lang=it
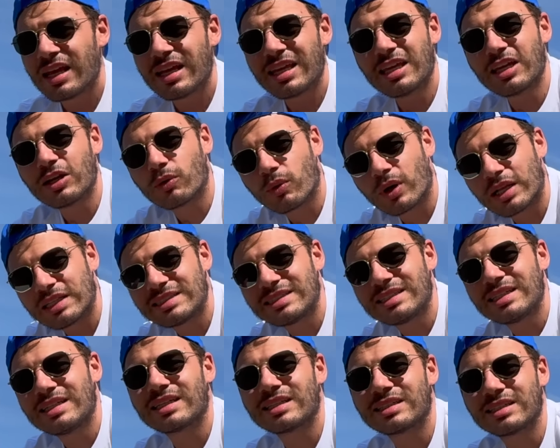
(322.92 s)
in
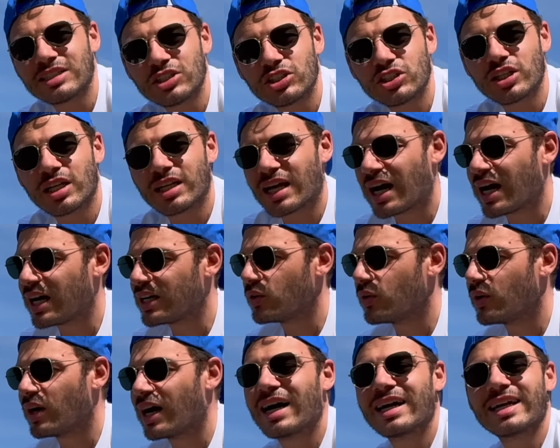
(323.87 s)
qualsiasi
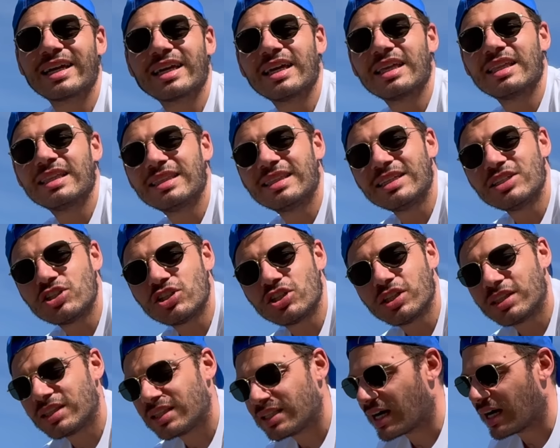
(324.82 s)
scenario anche di
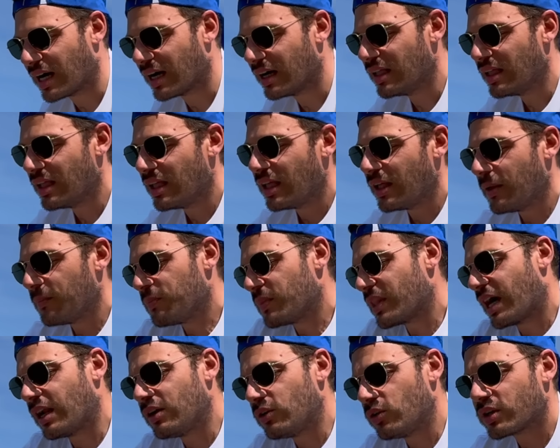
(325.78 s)
città,
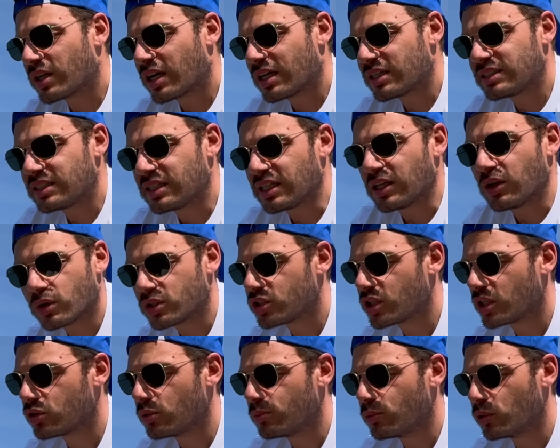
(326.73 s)
allora sì, lo
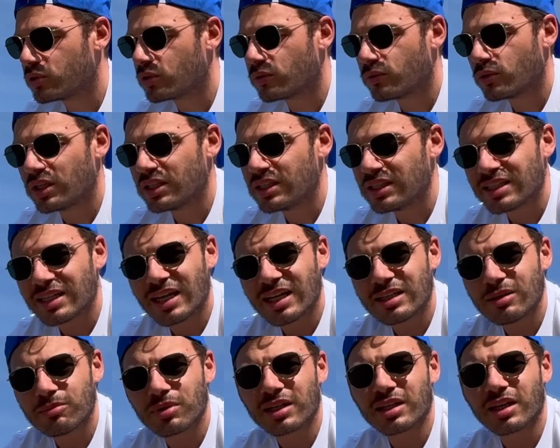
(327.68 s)
accetto molto volentieri
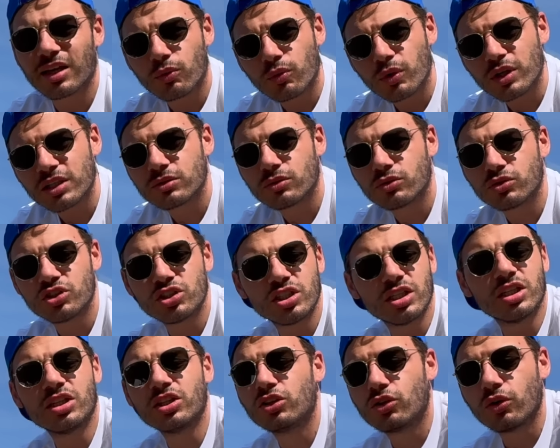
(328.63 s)
volentieri perché questo
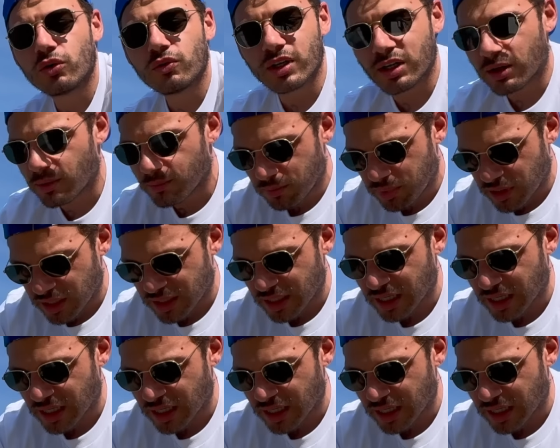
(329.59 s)
ci dovrebbe